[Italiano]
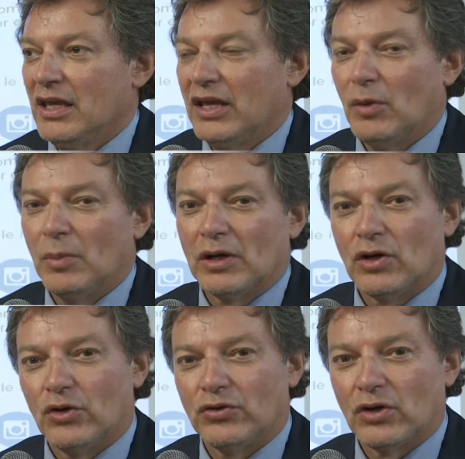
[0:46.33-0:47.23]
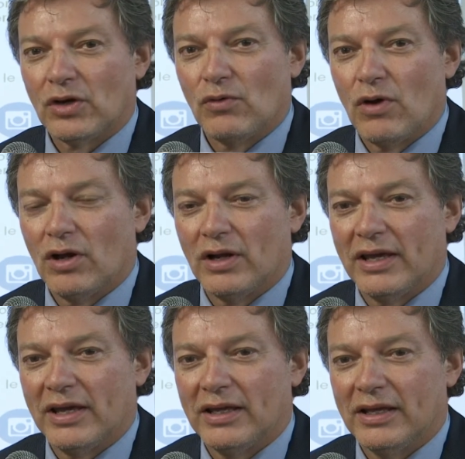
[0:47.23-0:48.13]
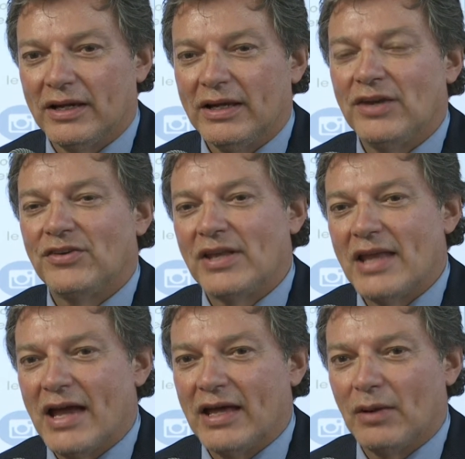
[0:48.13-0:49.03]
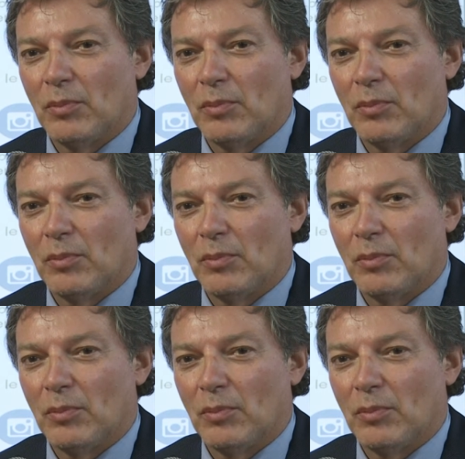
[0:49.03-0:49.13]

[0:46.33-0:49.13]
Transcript: ed è un percorso che vuole ridisegnare